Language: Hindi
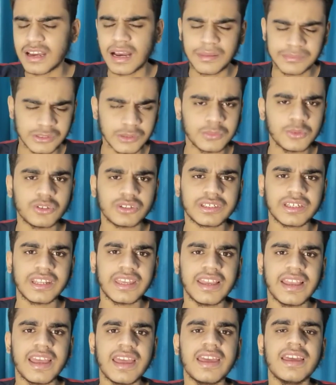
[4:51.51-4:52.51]
हम सपोर्ट
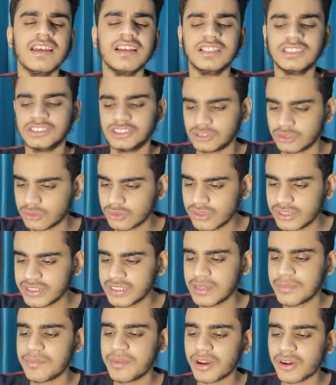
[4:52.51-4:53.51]
करेंगे जरूर
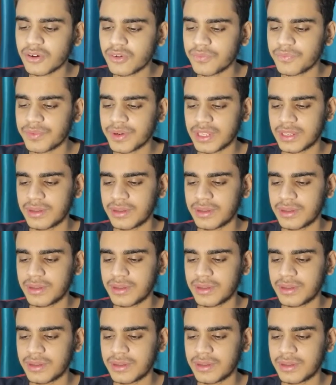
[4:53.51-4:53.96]
लीजिए मेरे को